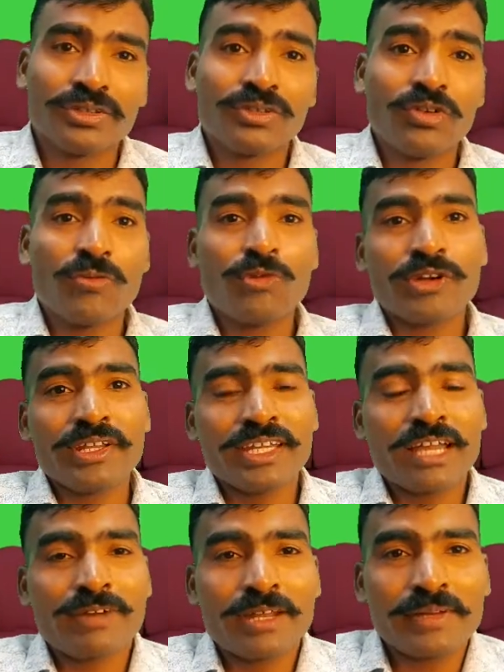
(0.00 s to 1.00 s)
तो बोल रहे हैं कि
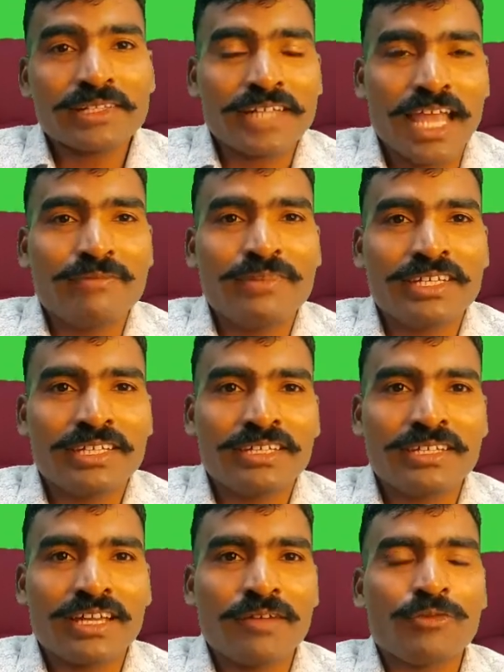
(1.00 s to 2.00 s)
हमारे पास टाइम नहीं है
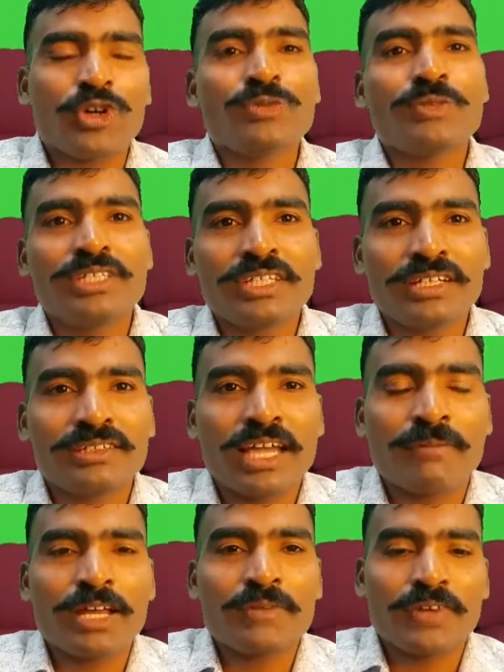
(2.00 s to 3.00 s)
हम बहुत बिजी रहते हैं
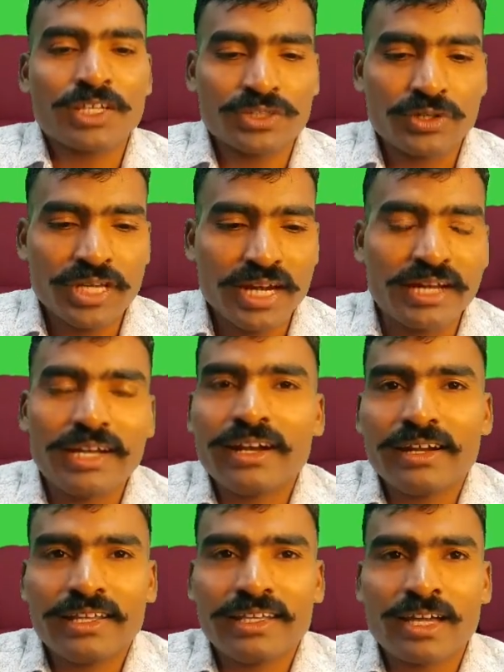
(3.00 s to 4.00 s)
हमारे पास कोई कंटेंट
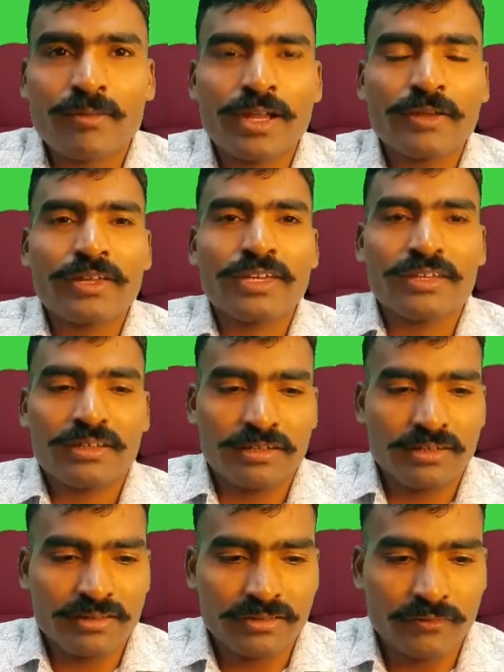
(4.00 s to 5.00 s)
नहीं है हमारे
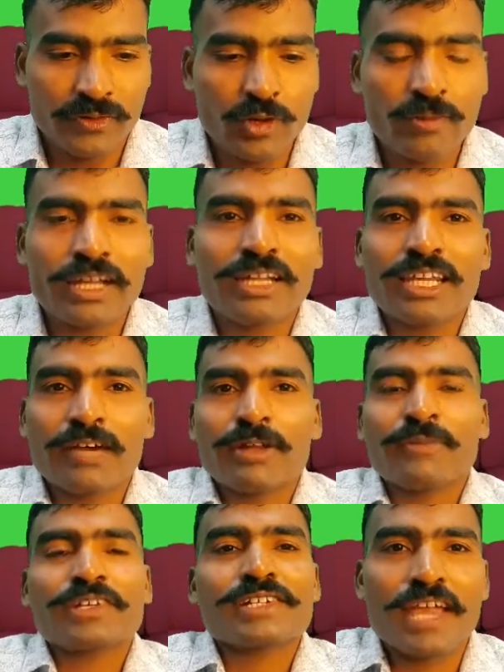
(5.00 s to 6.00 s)
वीडियो बनाने के लिए हमारे
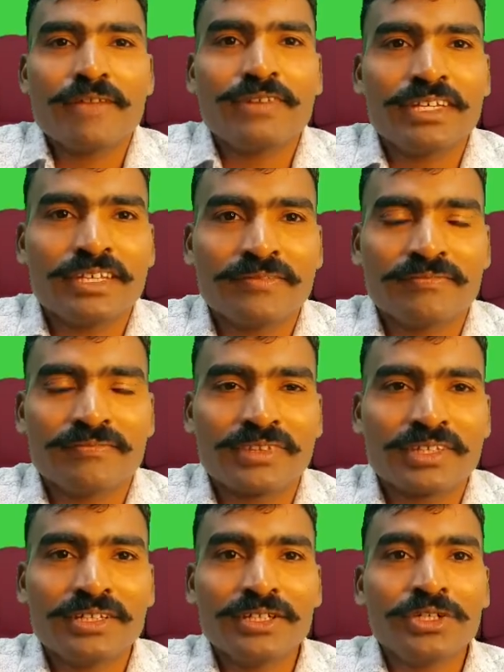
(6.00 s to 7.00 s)
पास टाइम नहीं है
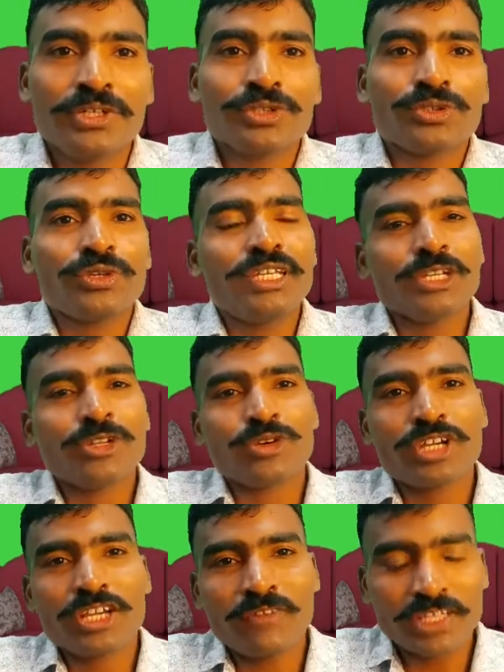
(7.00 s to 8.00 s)
तो इन
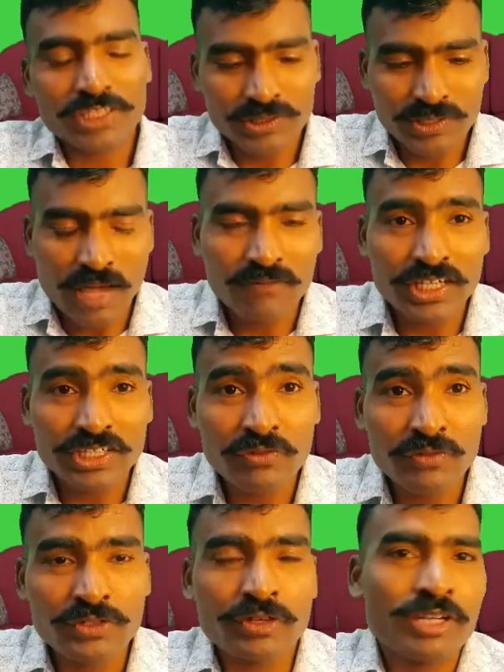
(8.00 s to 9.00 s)
लोगों के पास आपका जो
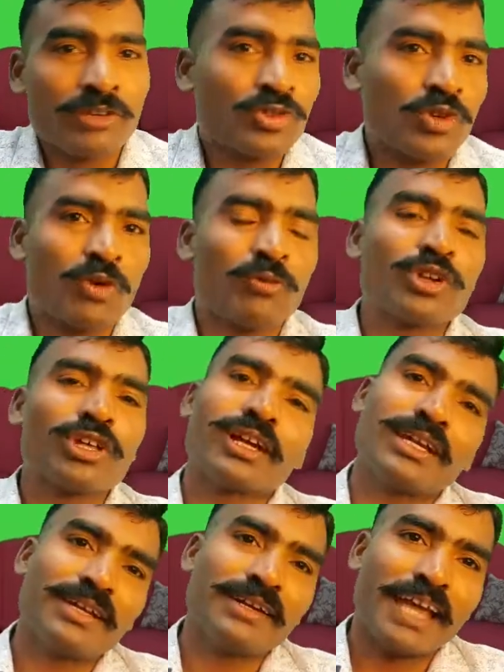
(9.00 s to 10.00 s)
वीडियो है उसको प्रमोट
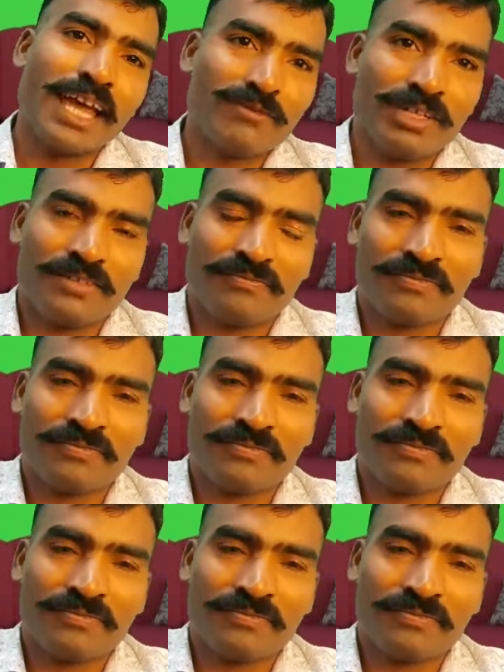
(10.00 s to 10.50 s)
करने के लिए टाइम है